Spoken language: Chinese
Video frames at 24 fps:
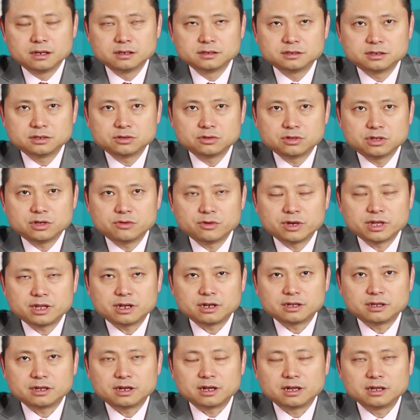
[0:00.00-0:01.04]
这就意味
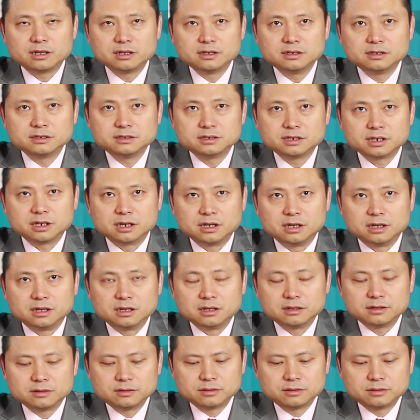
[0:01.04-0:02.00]
着呢，这个